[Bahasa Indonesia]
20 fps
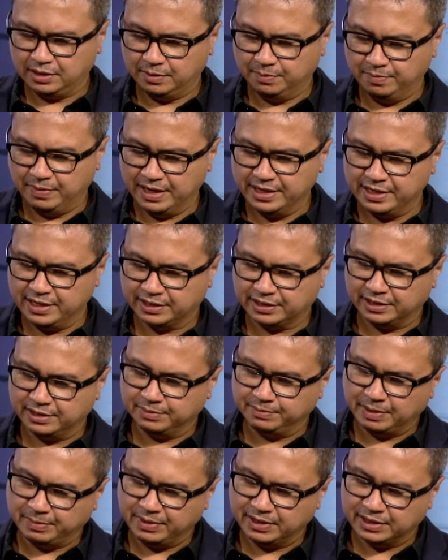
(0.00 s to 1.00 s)
Ah, banyak ya.
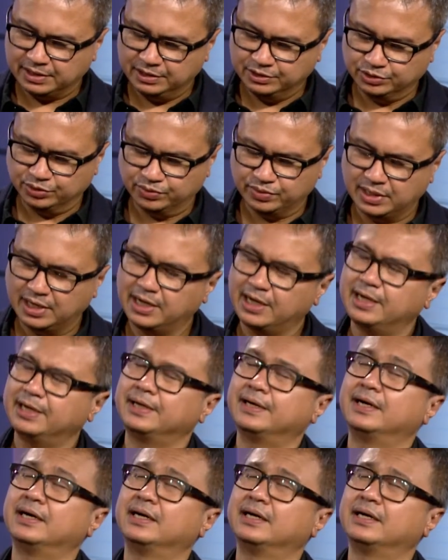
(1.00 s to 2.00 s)
Memang ini juga
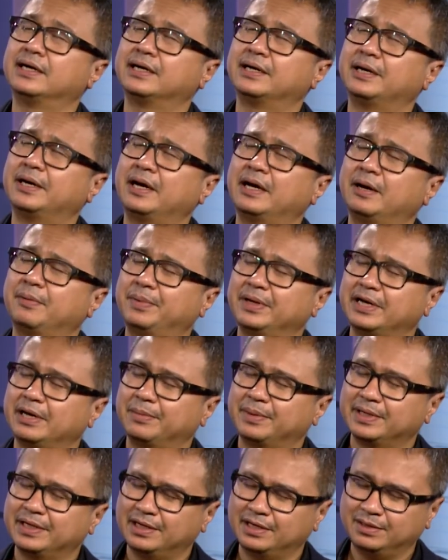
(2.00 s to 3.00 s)
uh, apa
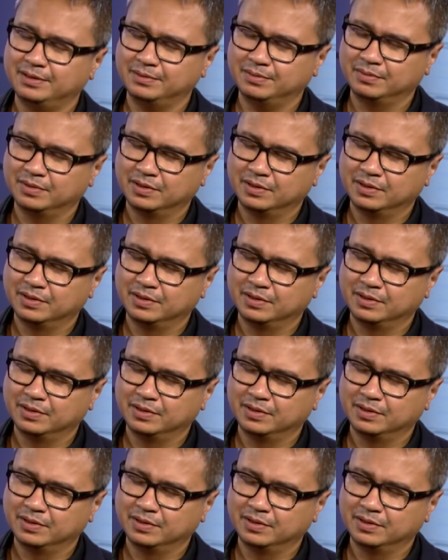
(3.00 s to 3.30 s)
namanya